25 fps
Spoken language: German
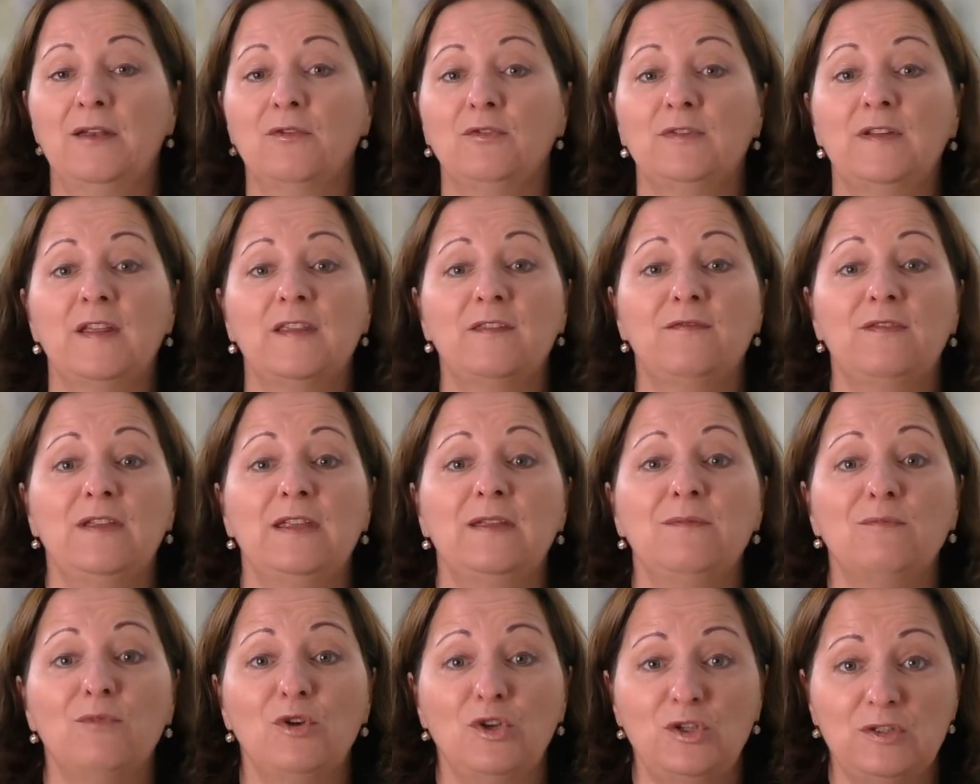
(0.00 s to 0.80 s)
Und
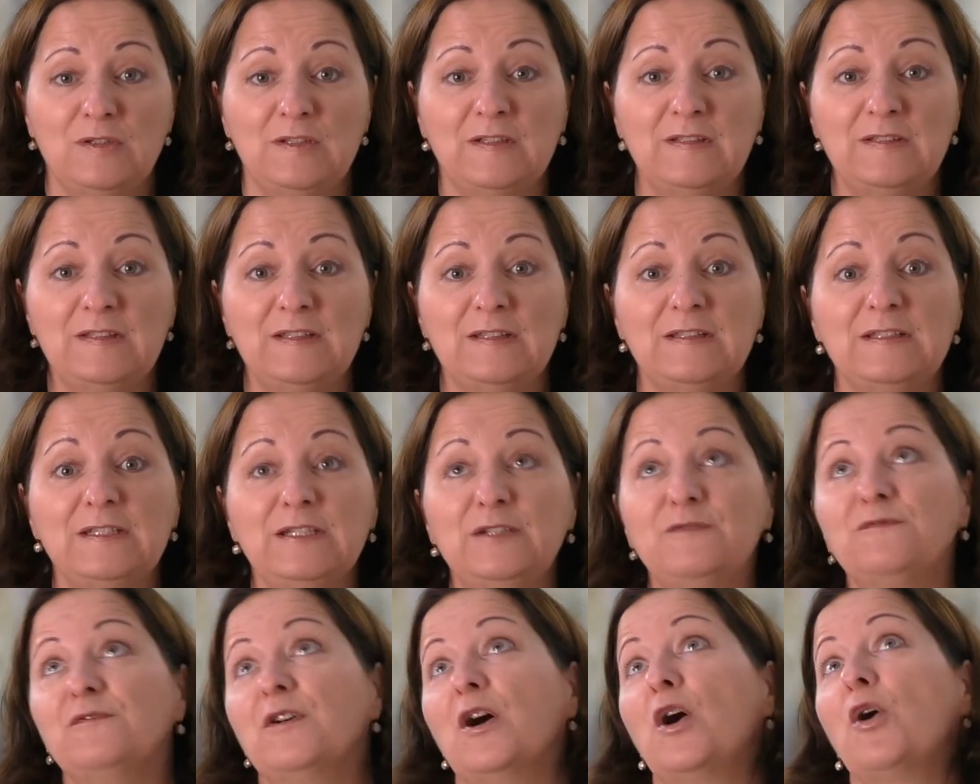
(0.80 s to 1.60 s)
deswegen möchte ich dich
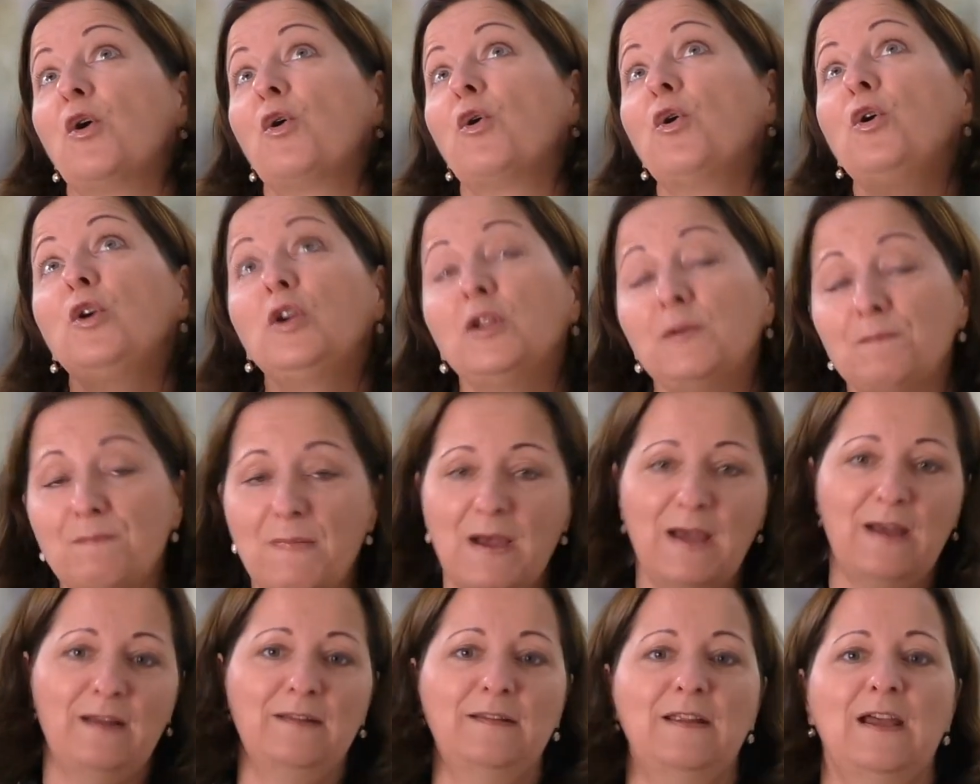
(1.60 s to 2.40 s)
nicht verrückt
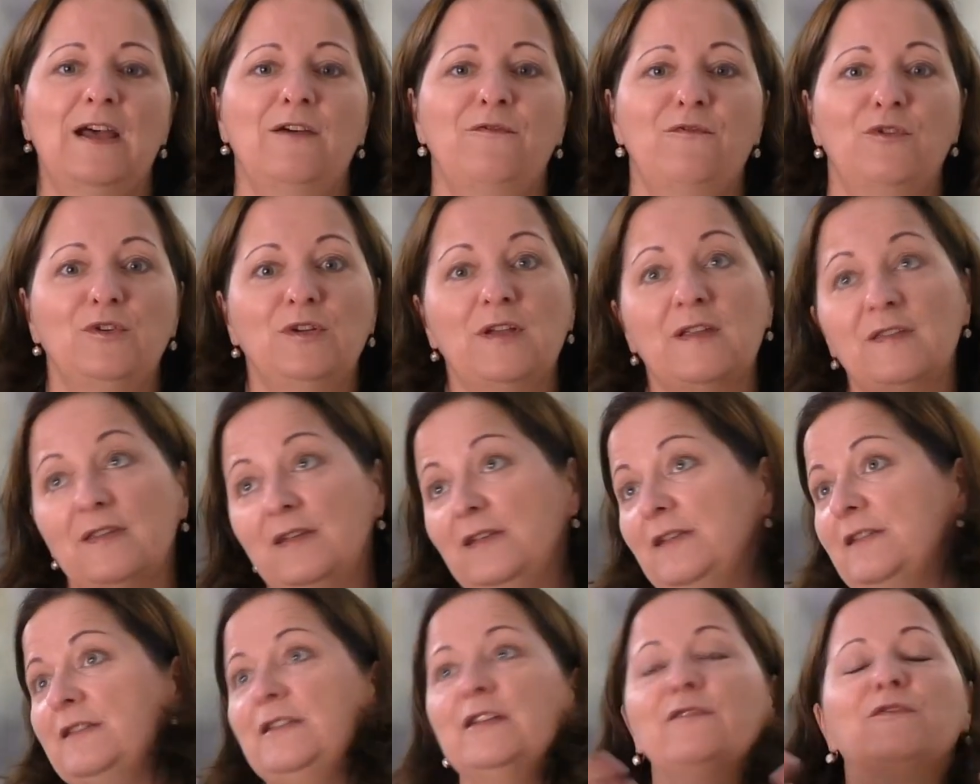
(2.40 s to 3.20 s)
machen davon, dass
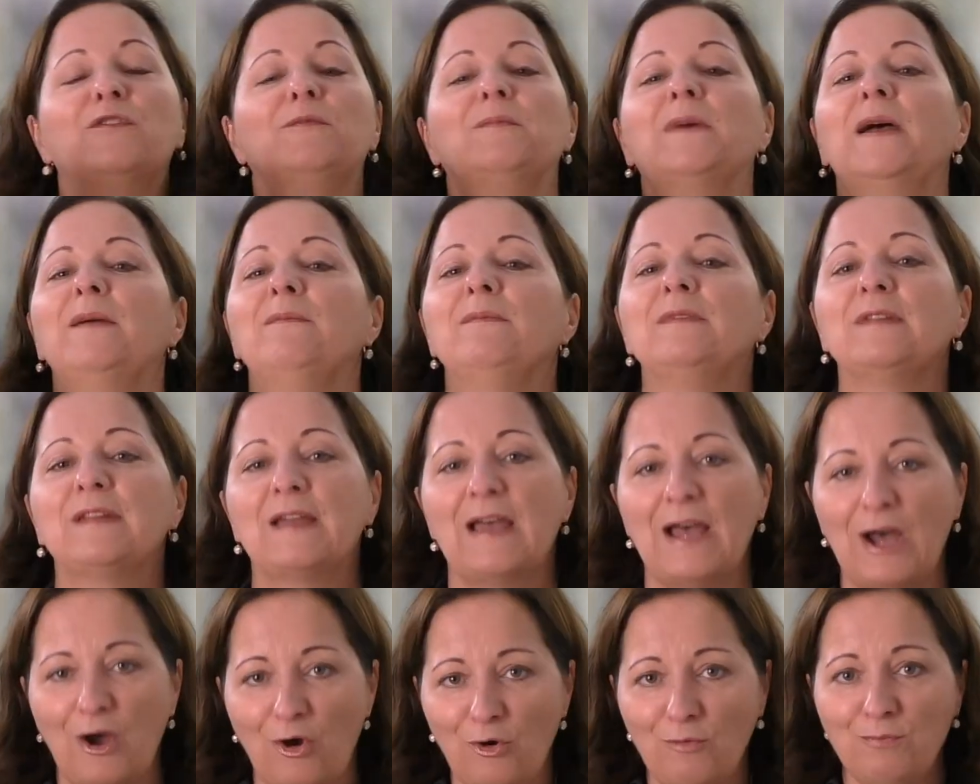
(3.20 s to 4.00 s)
ich dir von meinem
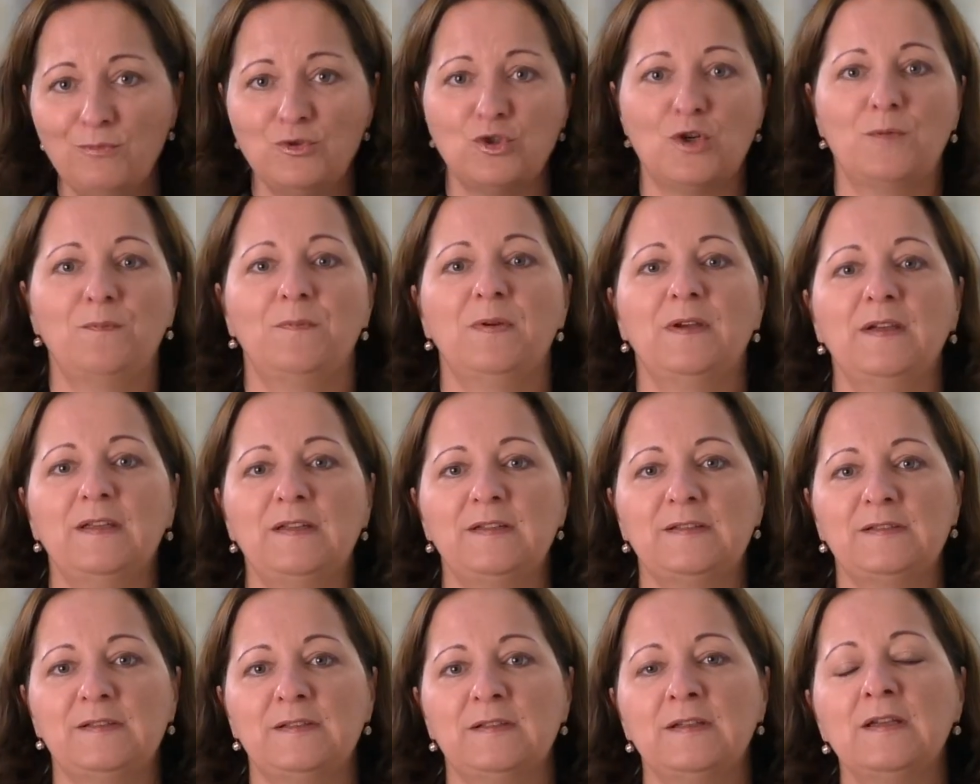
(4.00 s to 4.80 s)
Traumjob
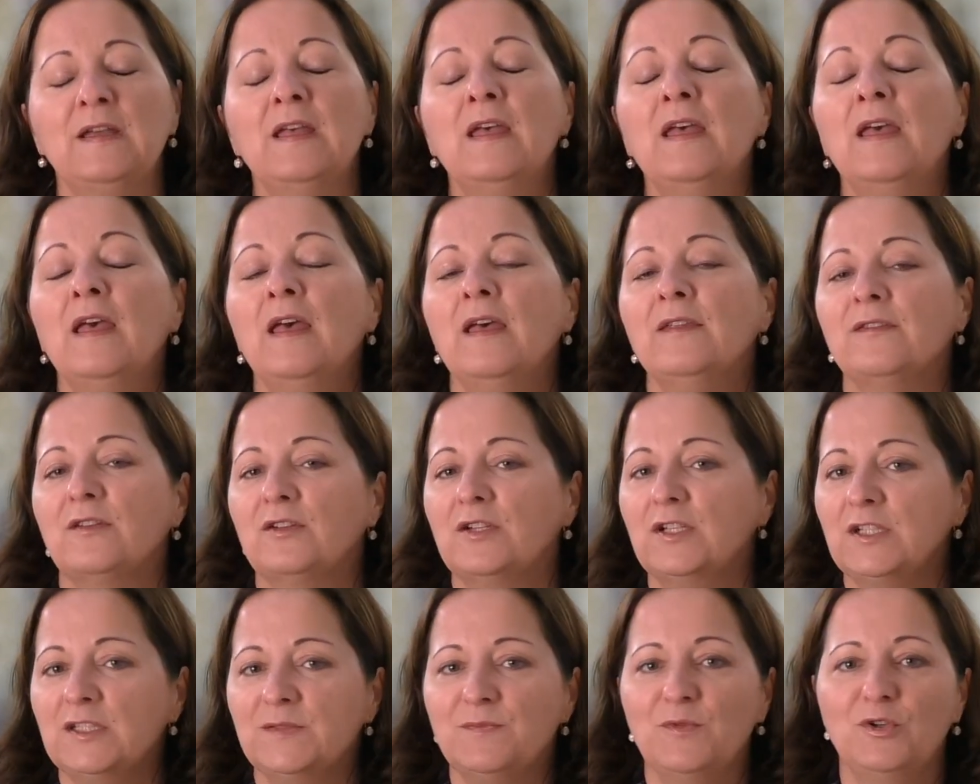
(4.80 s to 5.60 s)
berichte,
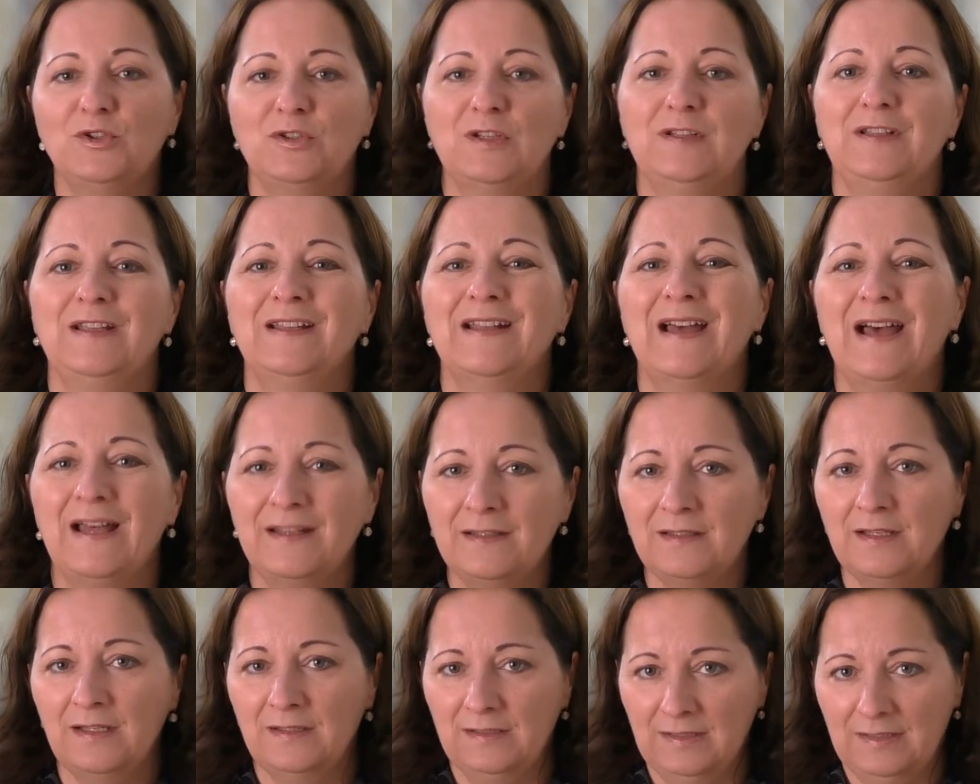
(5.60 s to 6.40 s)
sondern ich möchte dir einen
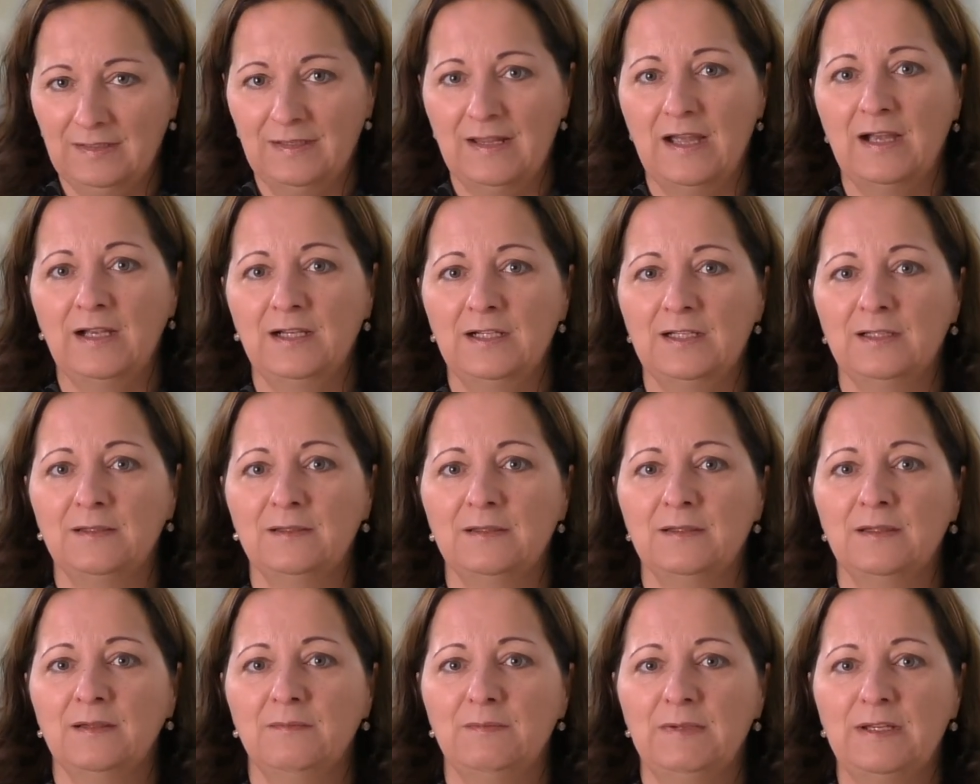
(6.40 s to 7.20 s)
anderen
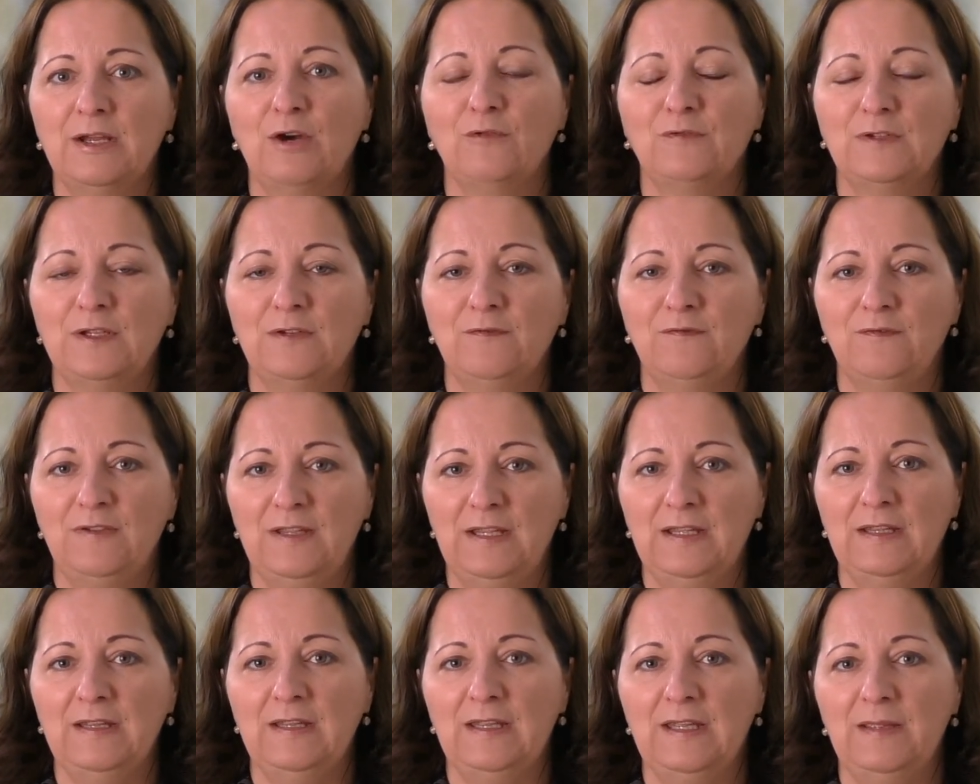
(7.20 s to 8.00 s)
Gedanken mit auf den
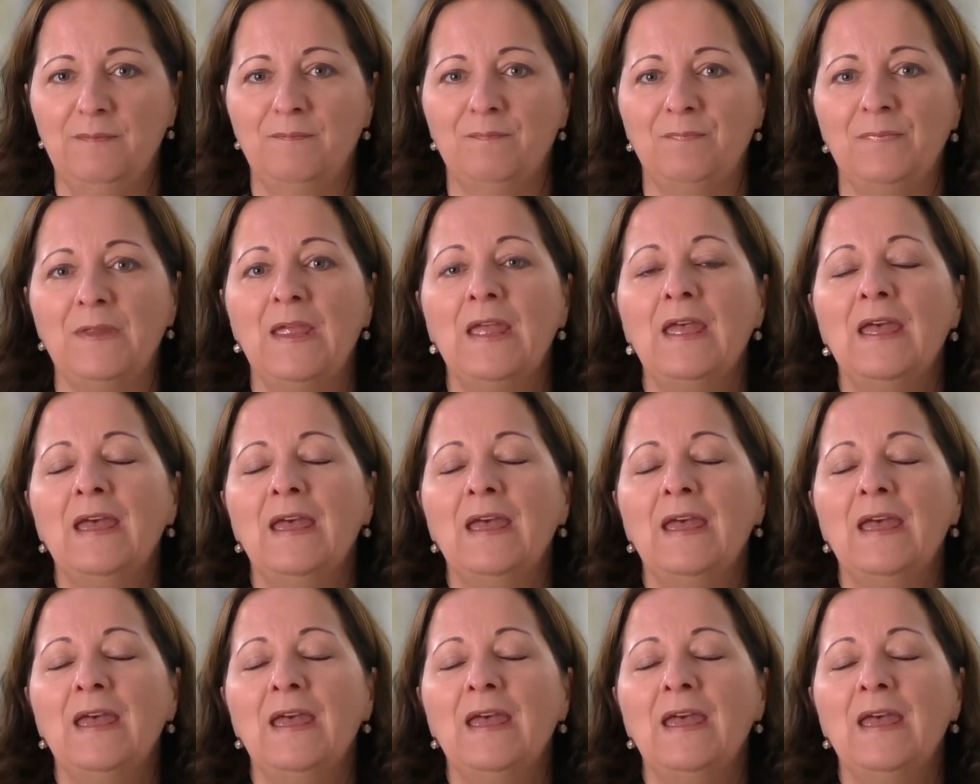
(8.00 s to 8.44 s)
Weg geben,